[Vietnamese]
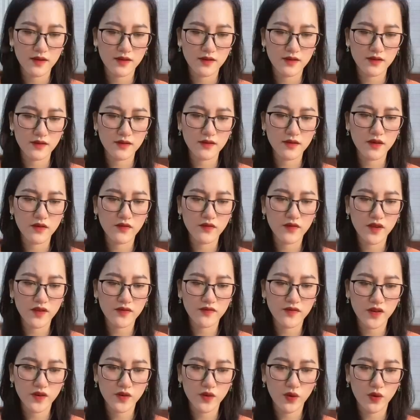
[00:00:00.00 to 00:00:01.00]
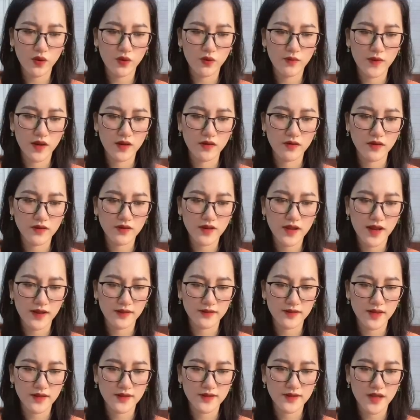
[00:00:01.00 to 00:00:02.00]
Từ ngưng viên phẫn nộ mà hướng nhạc
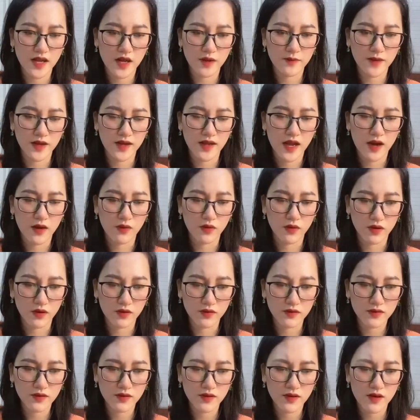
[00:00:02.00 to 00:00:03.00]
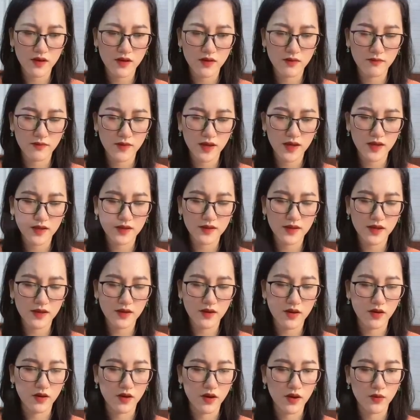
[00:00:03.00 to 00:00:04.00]
thanh giao mà gào lớn, mắt anh ta
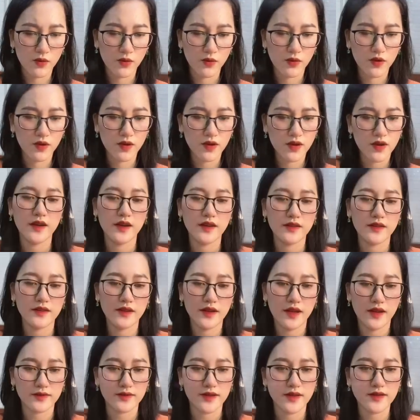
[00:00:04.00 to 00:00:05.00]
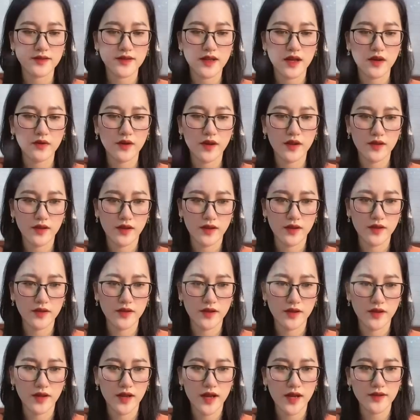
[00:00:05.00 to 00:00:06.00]
đỏ ngầu, Nhạc thanh giao nghe thấy
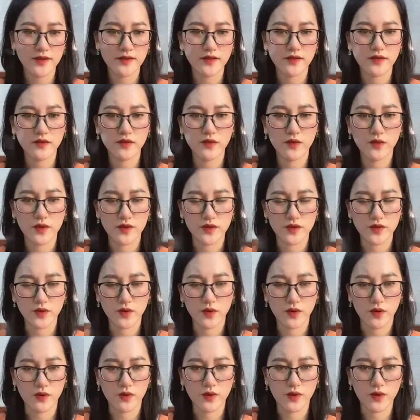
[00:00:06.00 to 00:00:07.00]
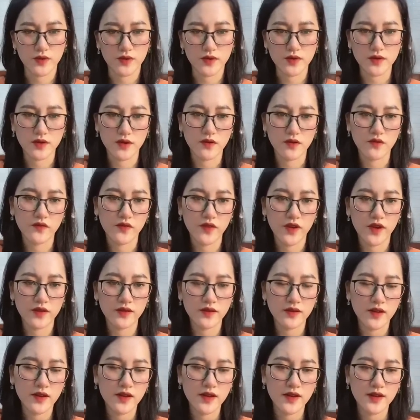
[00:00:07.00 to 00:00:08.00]
tiếng hét như nguyền rủa của từ ngưng viên
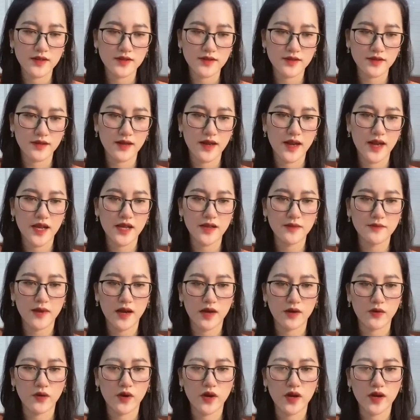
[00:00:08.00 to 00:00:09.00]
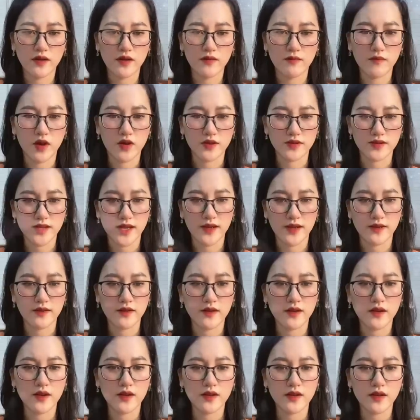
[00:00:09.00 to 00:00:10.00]
Sợ hãi mà quay lưng bỏ chạy
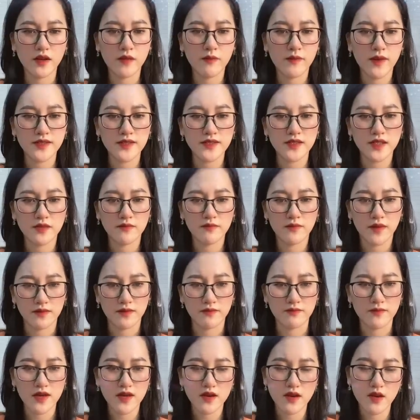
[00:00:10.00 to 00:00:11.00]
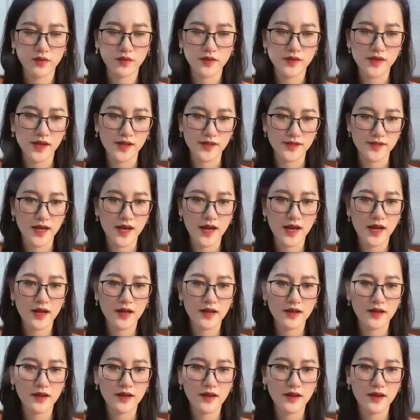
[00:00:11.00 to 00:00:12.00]
Nước mắt trên mặt bắt đầu chảy ra
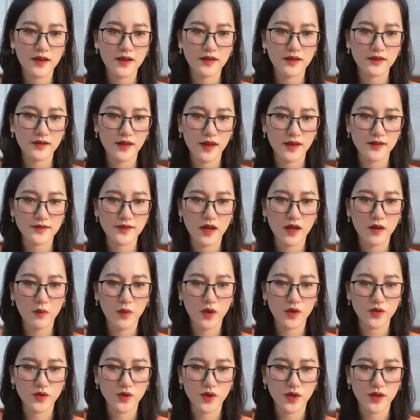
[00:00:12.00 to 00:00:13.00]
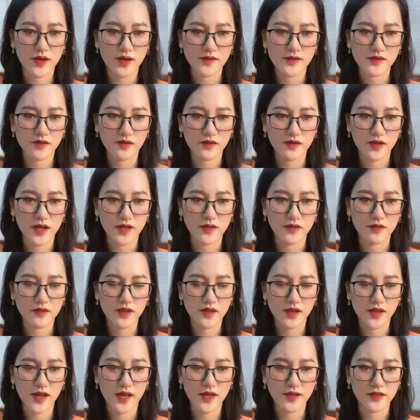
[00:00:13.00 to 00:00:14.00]
Tại sao mọi chuyện lại trở thành như
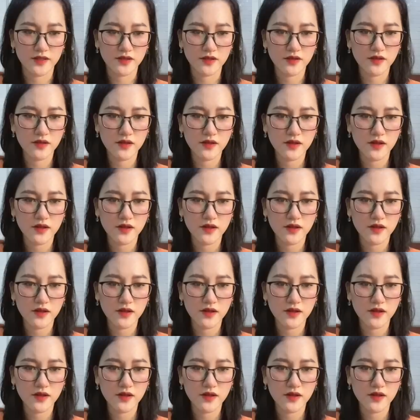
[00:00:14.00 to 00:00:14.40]
thế này chứ